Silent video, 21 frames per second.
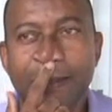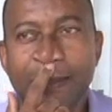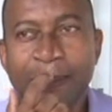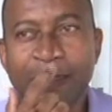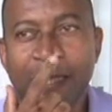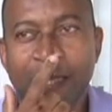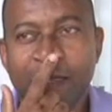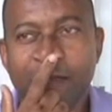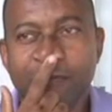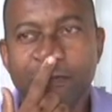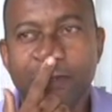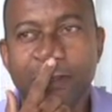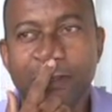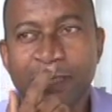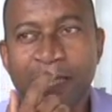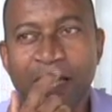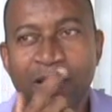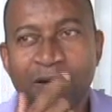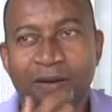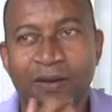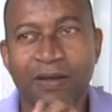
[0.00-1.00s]
estava
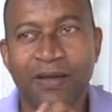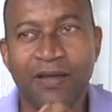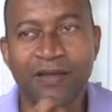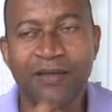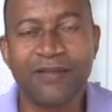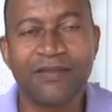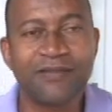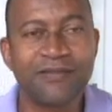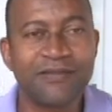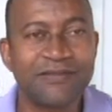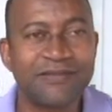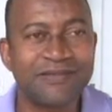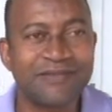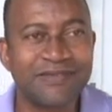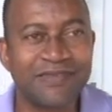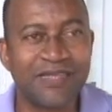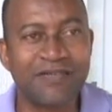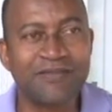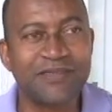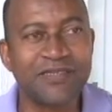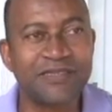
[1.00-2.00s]
na
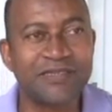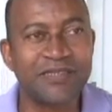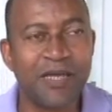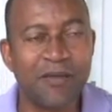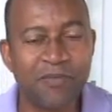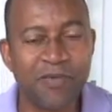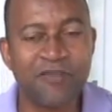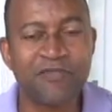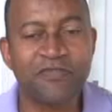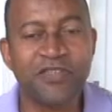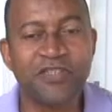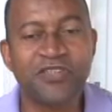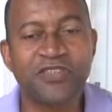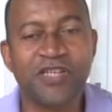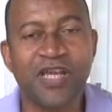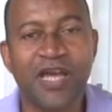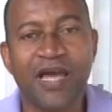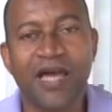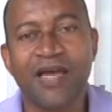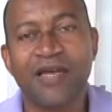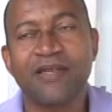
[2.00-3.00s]
tava já para
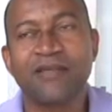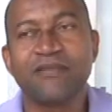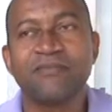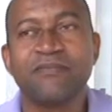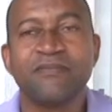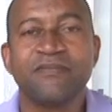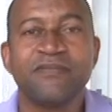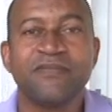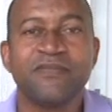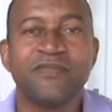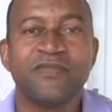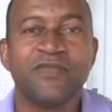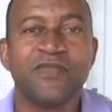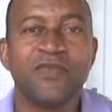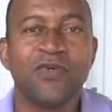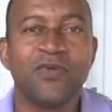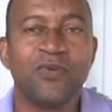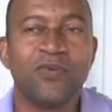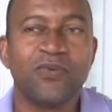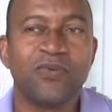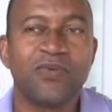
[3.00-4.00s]
fechar
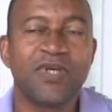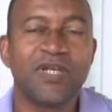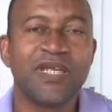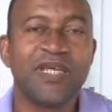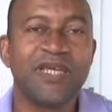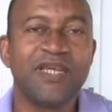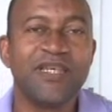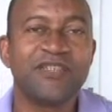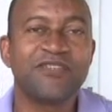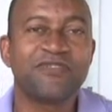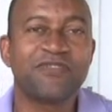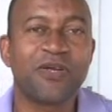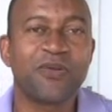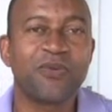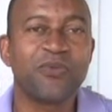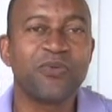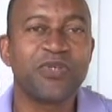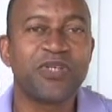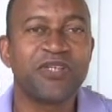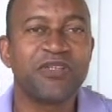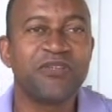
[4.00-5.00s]
o cliente
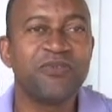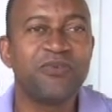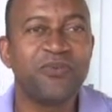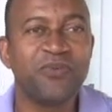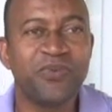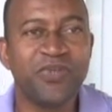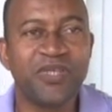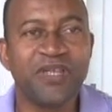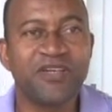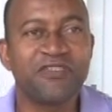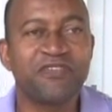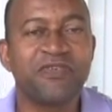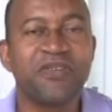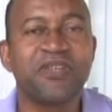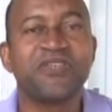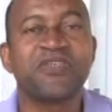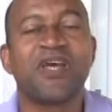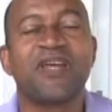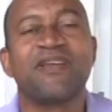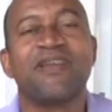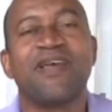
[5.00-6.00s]
falou que não ia
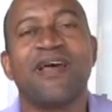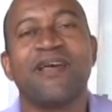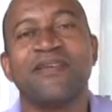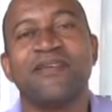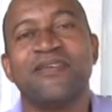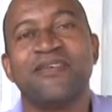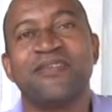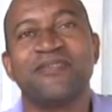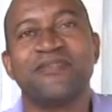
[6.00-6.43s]
fechar nada.